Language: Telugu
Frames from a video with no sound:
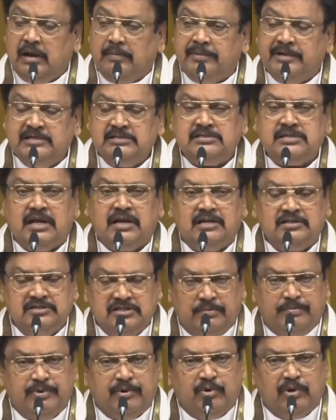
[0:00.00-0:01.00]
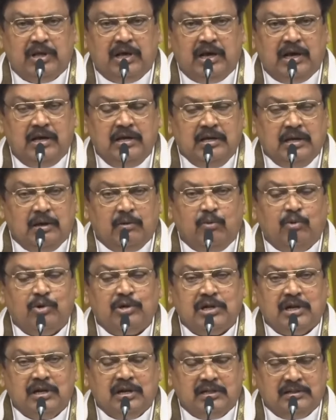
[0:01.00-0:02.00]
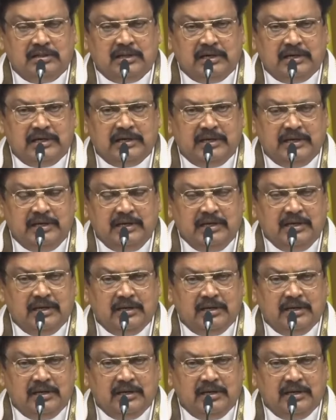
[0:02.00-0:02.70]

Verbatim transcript: గమనించాలని చెప్పి కూడా ఓటర్లందరికీ